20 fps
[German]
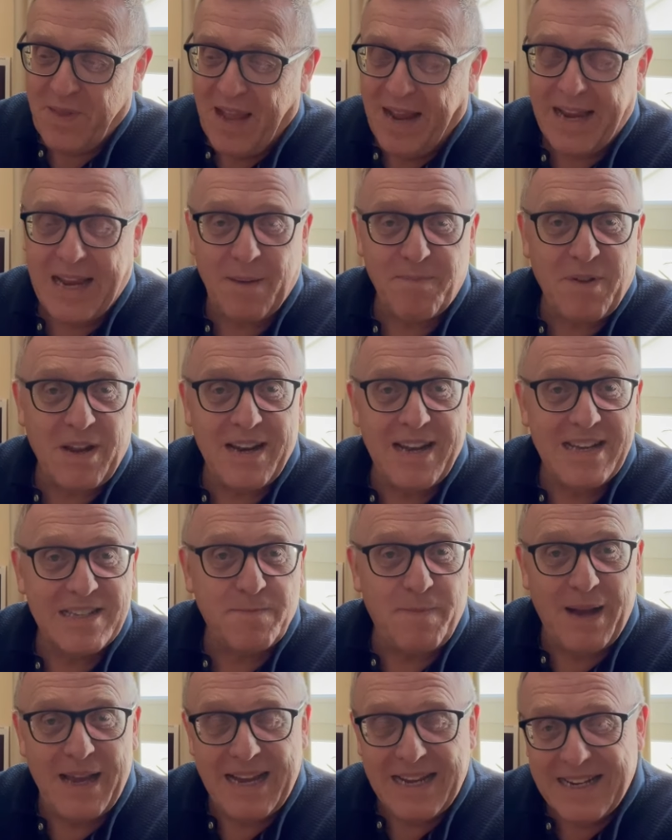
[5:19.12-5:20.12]
ich habe dann
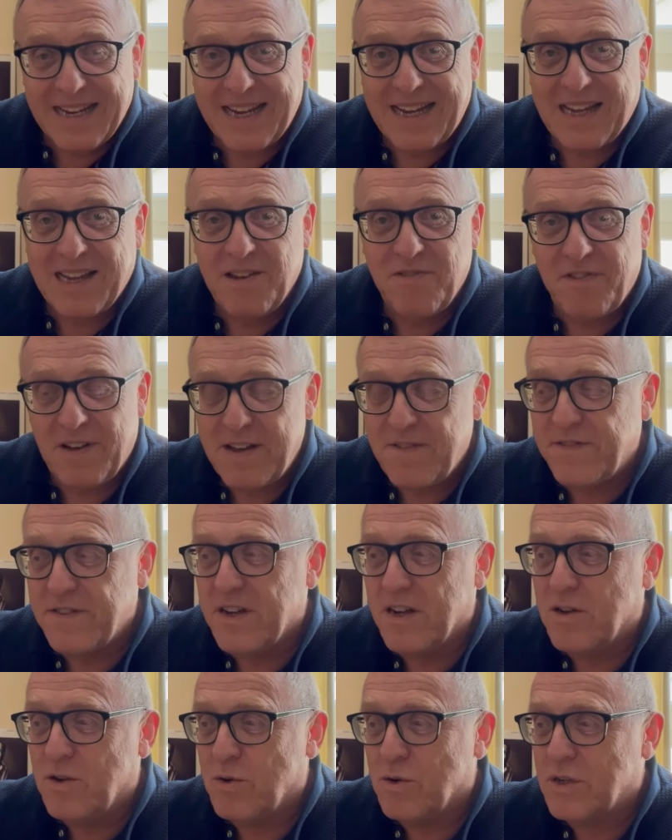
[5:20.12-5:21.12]
erst bei Henrik Pfeifen
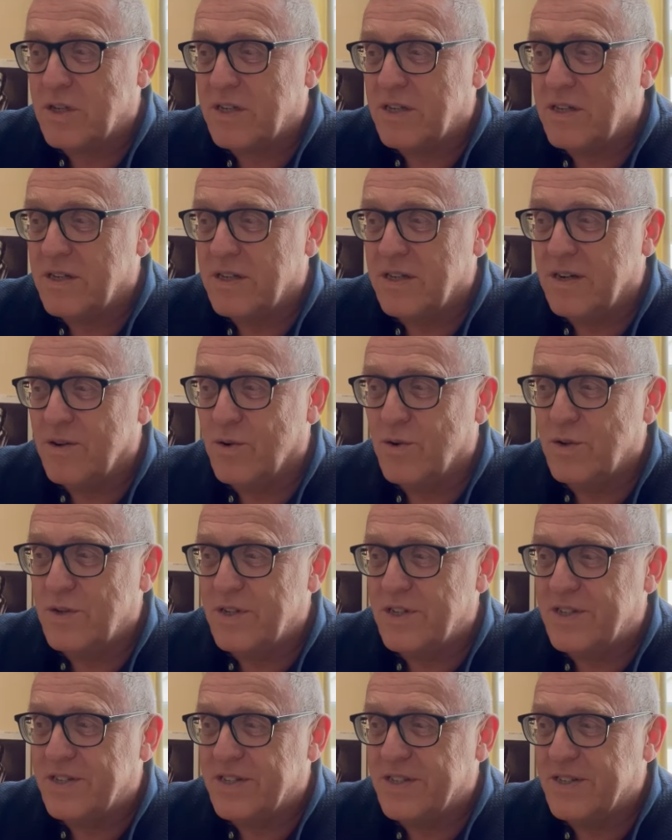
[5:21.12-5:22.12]
geguckt
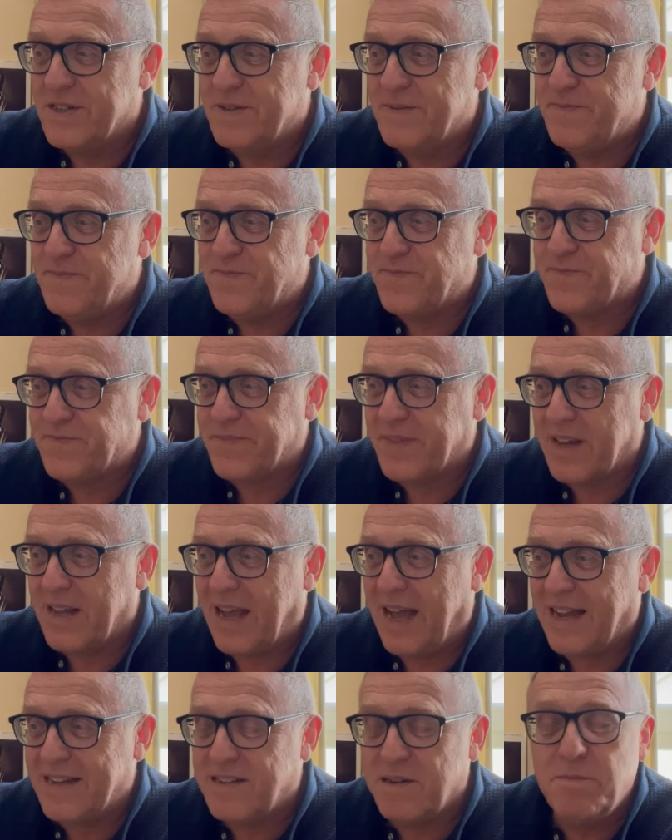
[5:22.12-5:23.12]
und ähm,
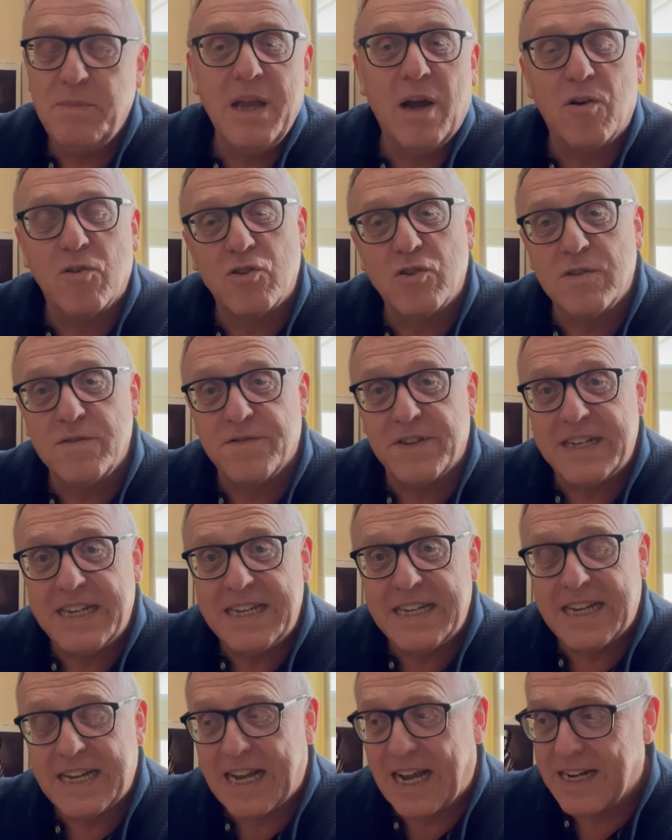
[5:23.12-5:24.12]
hatte mir auch schon von
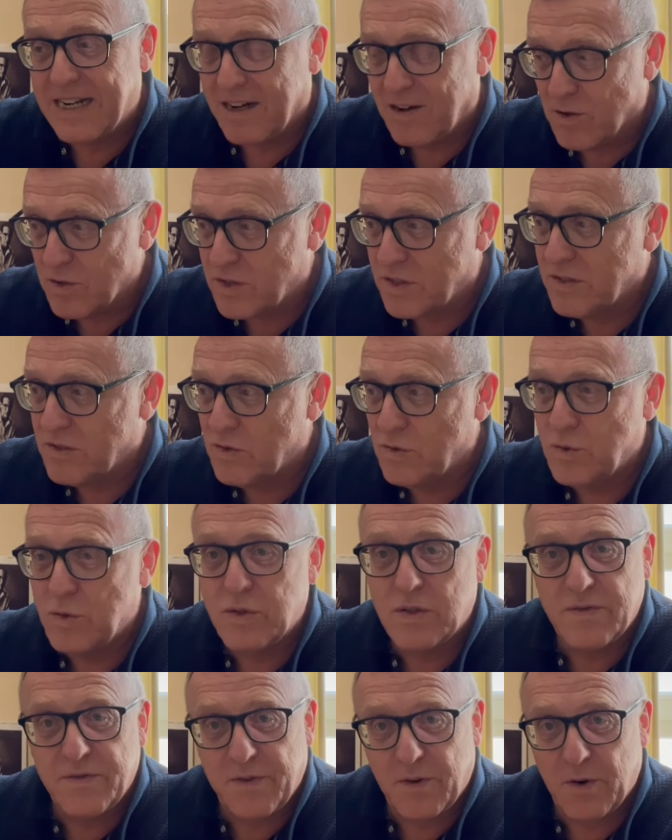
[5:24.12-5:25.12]
Henrik eine
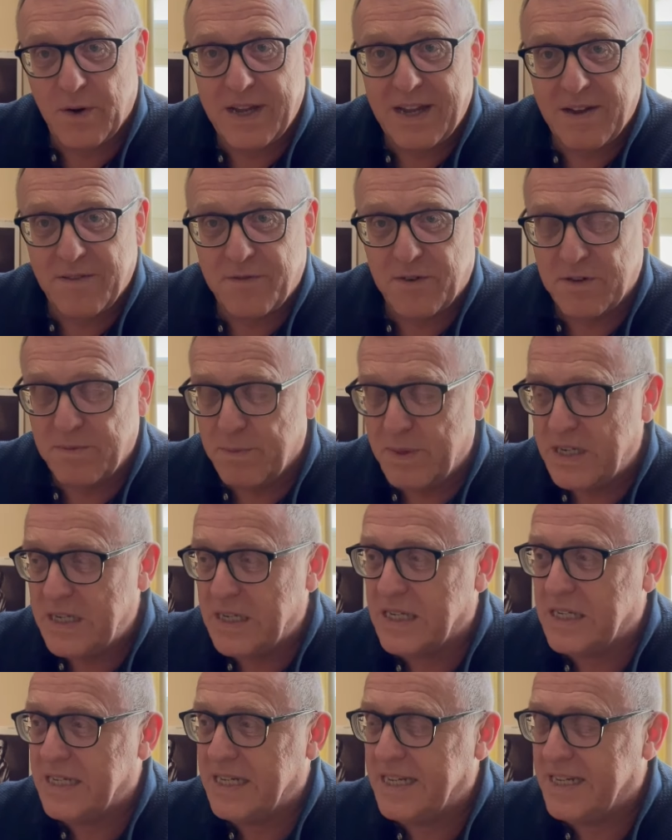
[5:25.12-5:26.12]
ausgesucht, vorher von
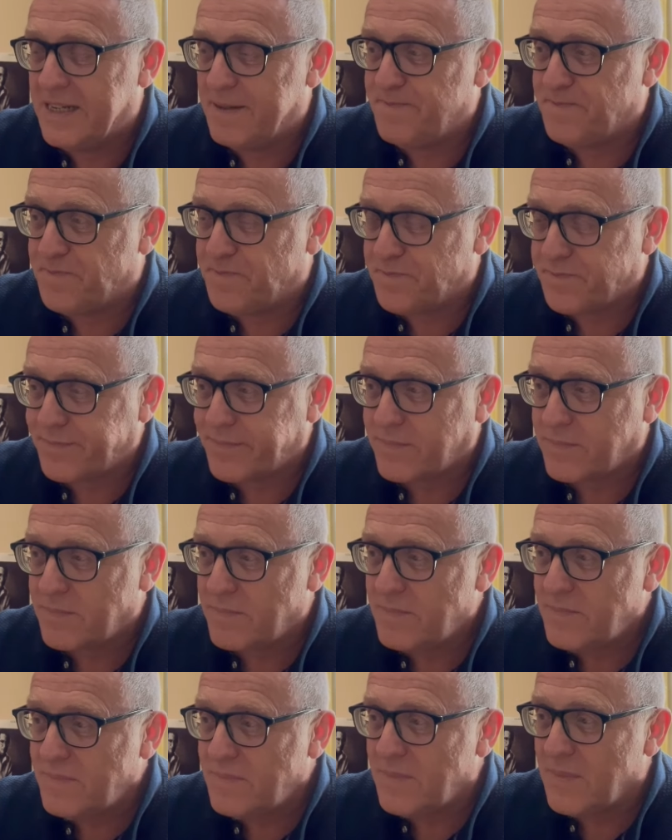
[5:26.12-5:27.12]
Bildern her.
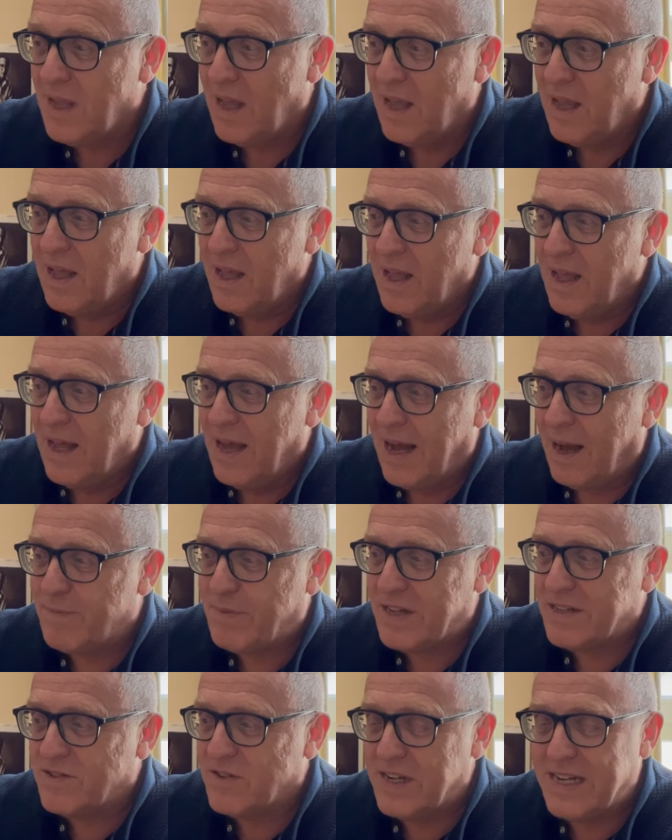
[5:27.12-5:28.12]
Habe
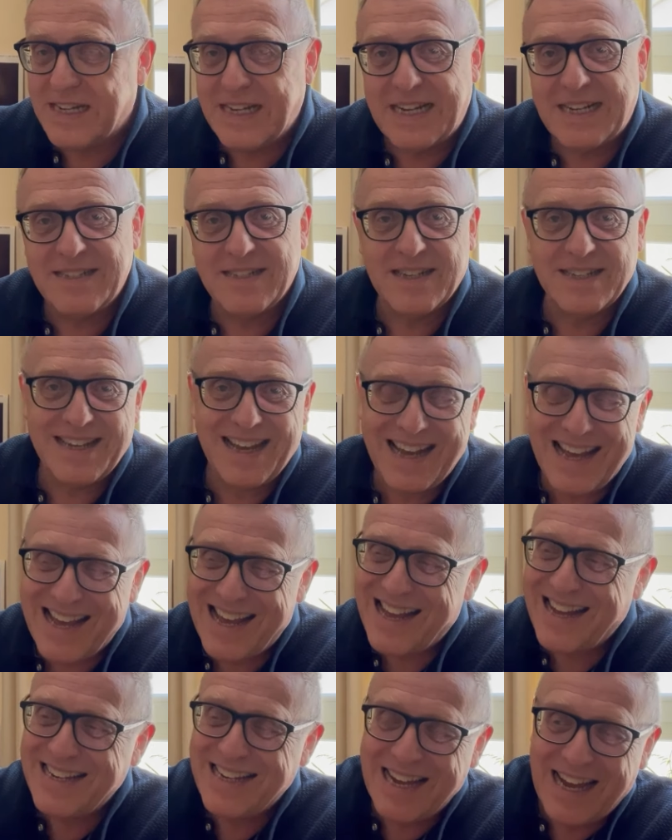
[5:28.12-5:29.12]
dann zu Henrik gesagt,
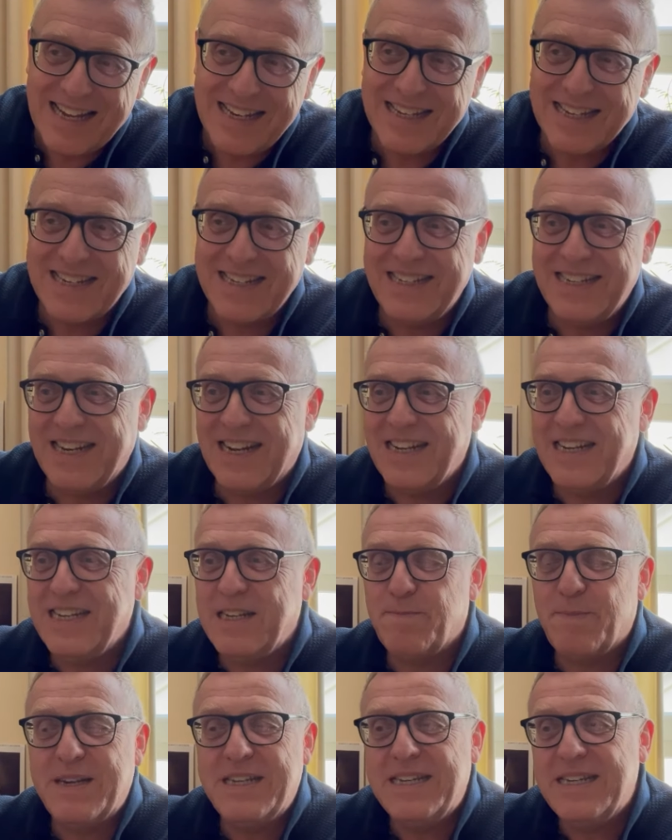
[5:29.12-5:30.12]
ah, die andere, die da
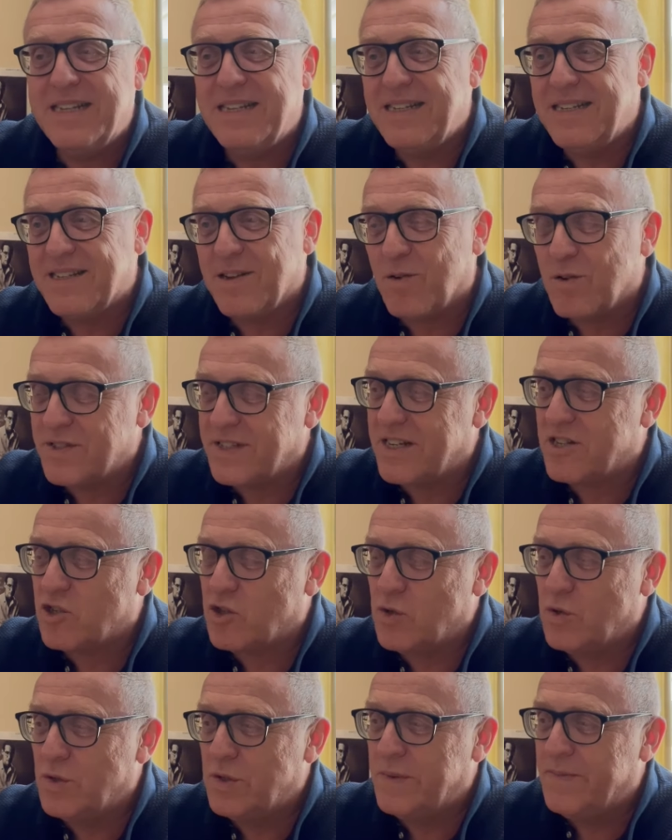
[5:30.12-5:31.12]
liegt bei dir, die ist auch sehr
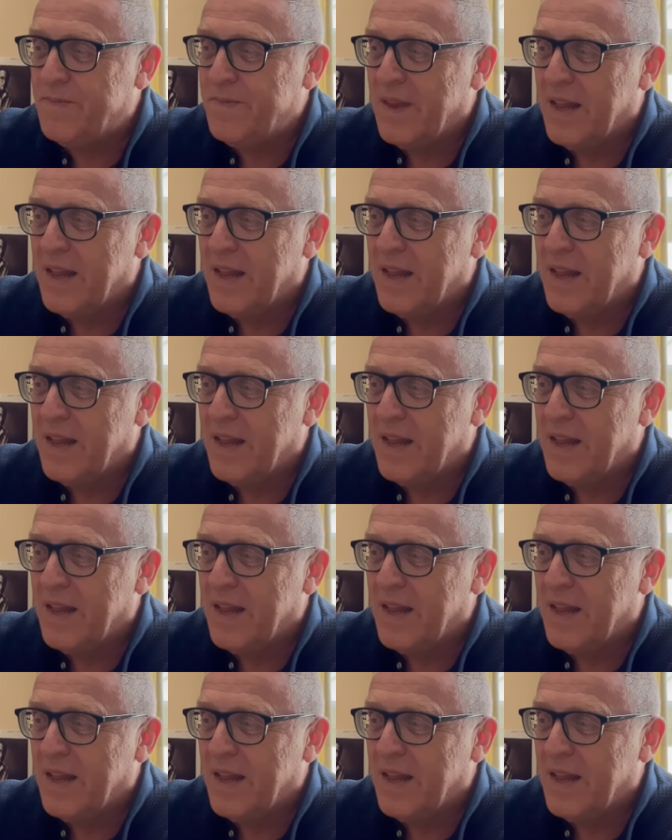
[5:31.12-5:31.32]
schön.